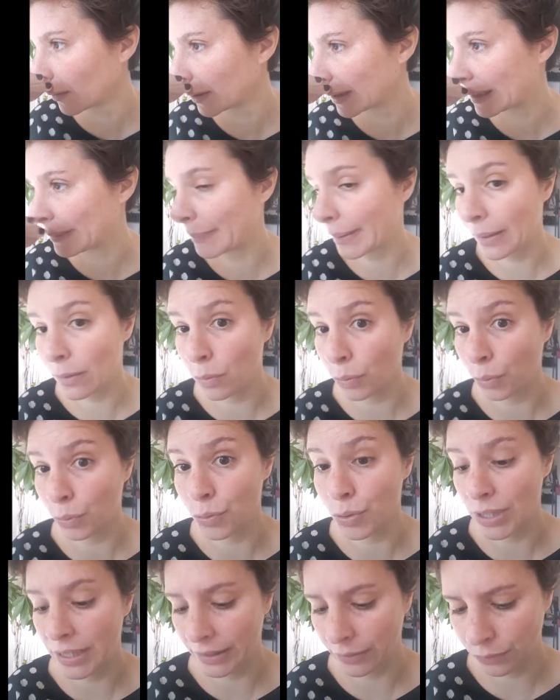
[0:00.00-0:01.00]
en espérant
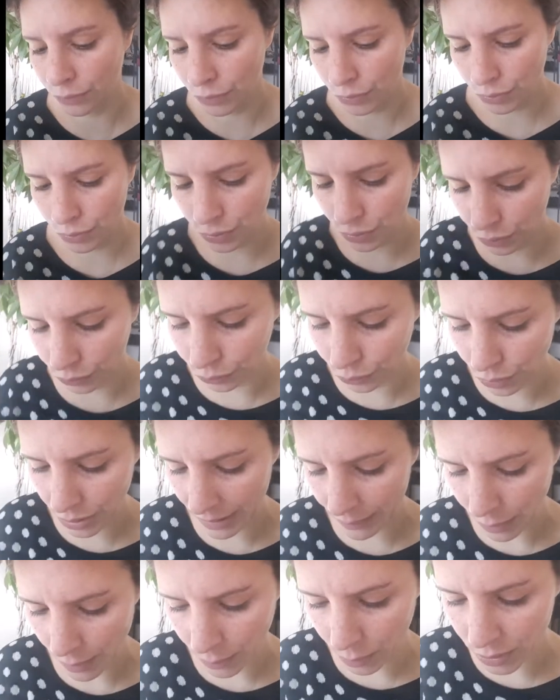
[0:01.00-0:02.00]
que je, les touche, le touche
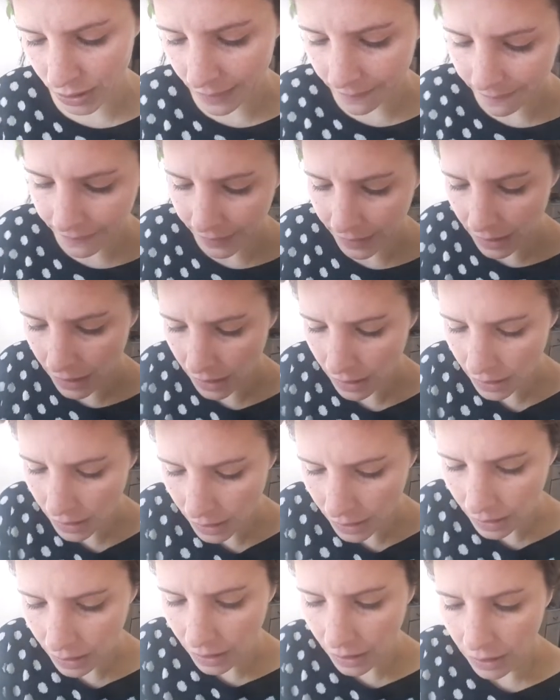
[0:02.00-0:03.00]
les mois prochains,
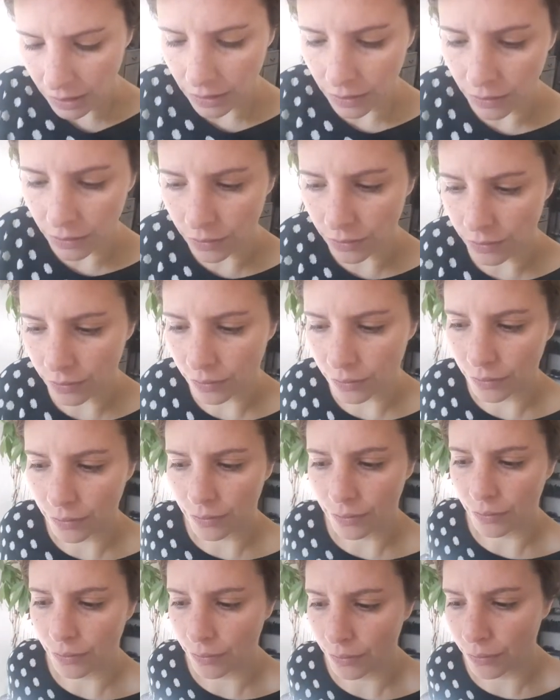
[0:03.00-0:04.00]

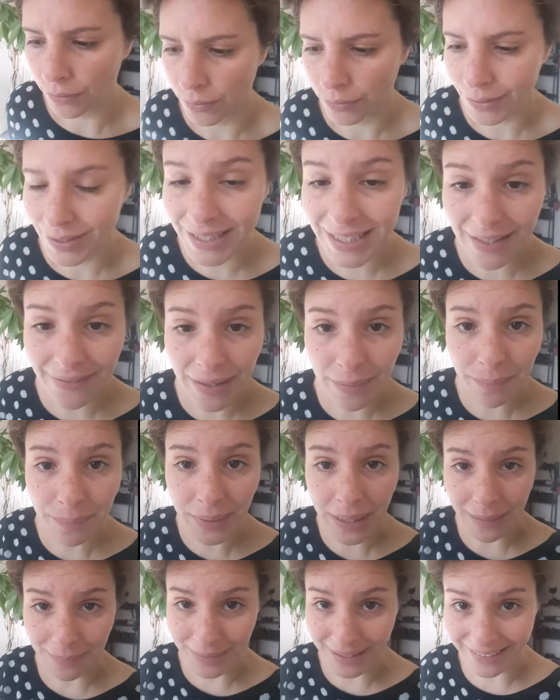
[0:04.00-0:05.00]
euh, ça va me
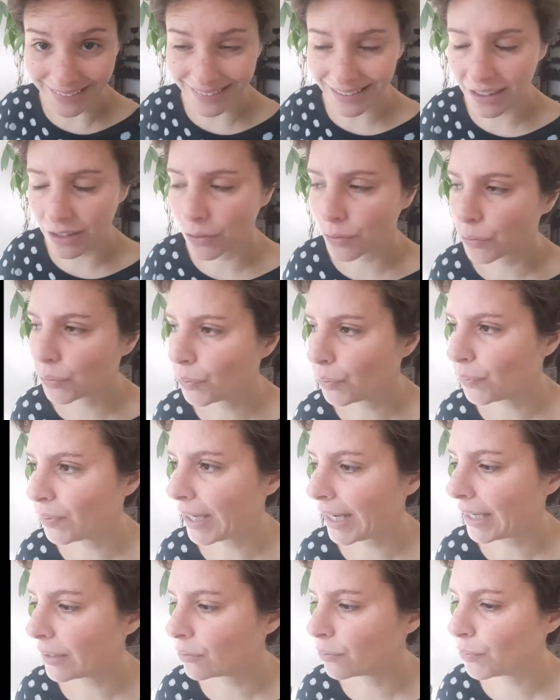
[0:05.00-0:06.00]
permettre de
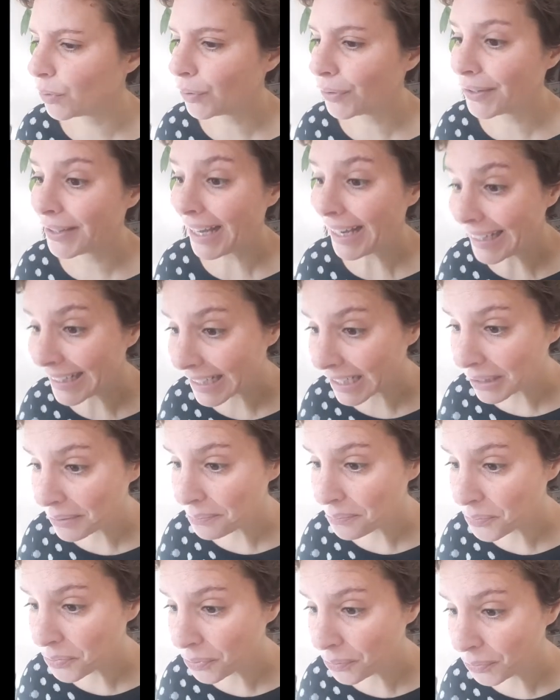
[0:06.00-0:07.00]
faire la demande d'ACRE
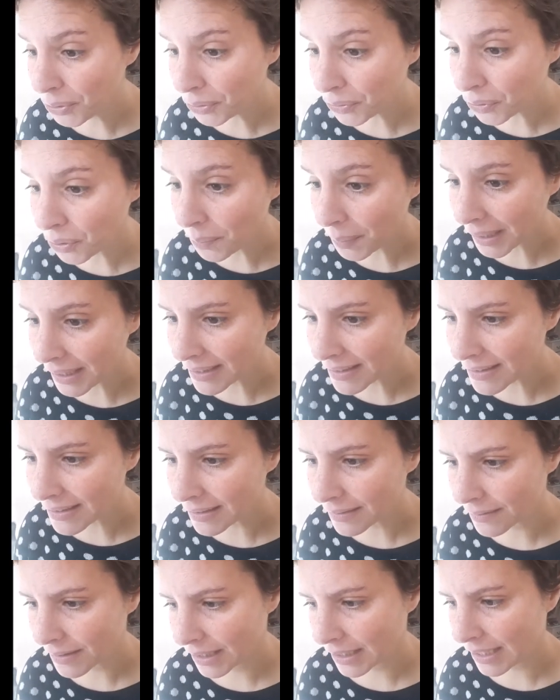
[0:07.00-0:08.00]
pour mon
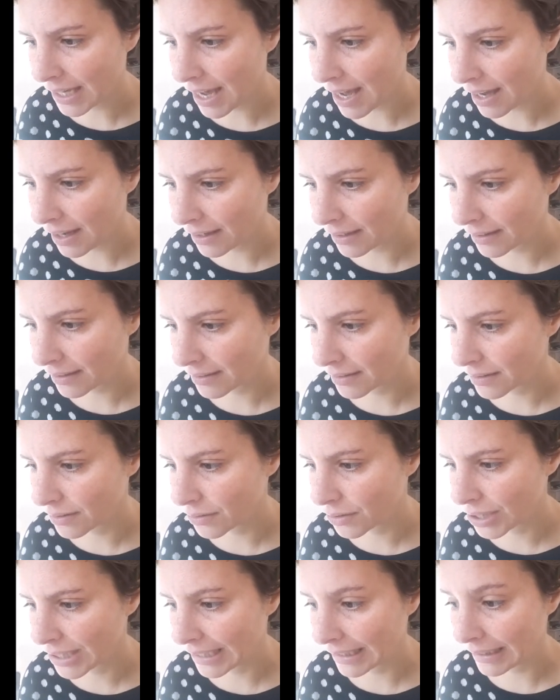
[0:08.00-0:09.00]
entreprise, car
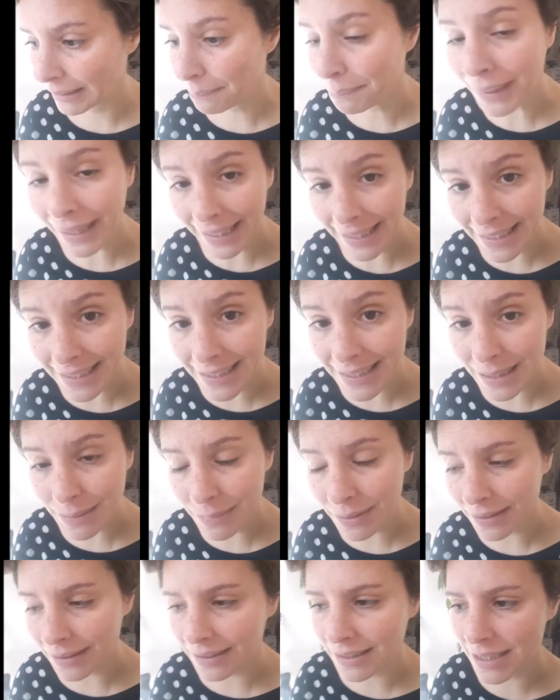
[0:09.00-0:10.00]
euh, je n'étais pas
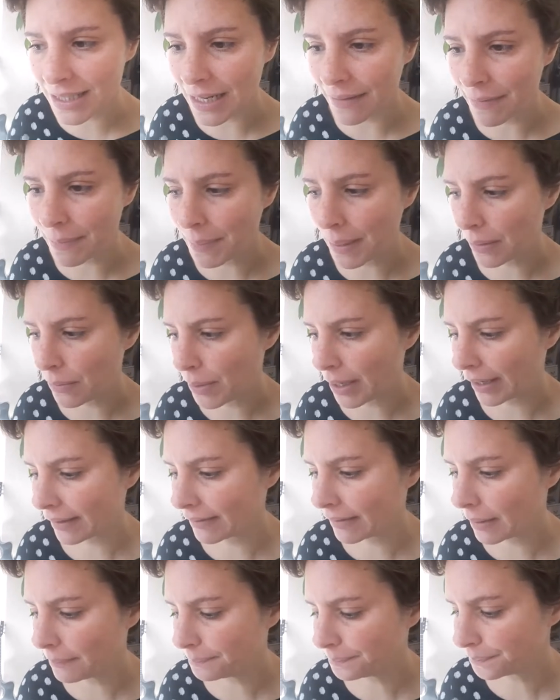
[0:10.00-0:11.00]
éligible si je n'avais pas le
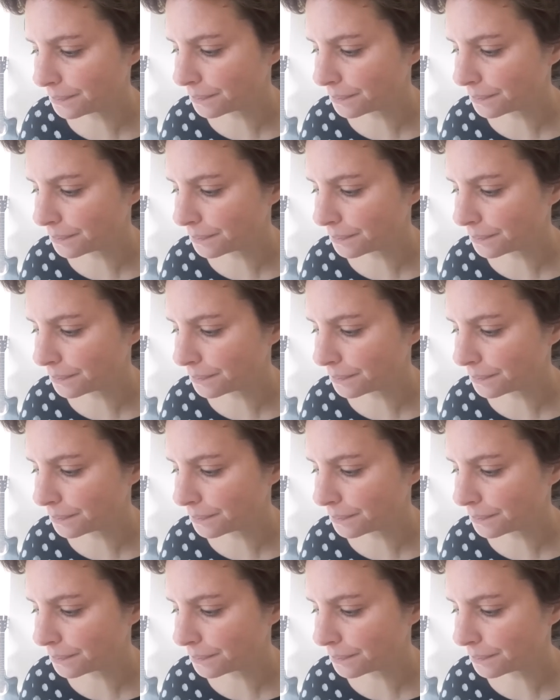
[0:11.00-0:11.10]
RSA.